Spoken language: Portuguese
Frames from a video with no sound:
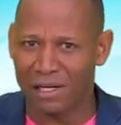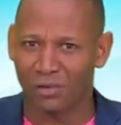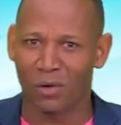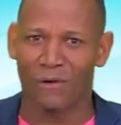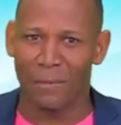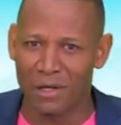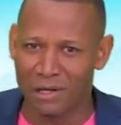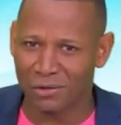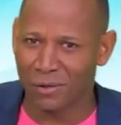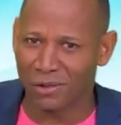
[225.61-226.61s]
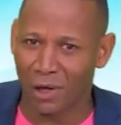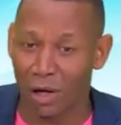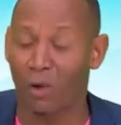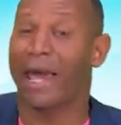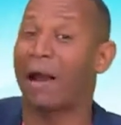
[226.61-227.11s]
na sua família, na sua
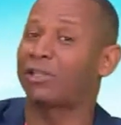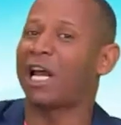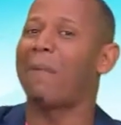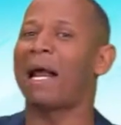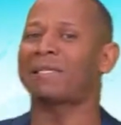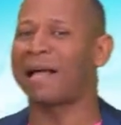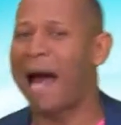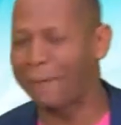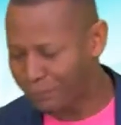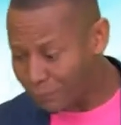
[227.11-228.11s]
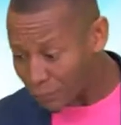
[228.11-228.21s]
história. Eu quero te abraçar.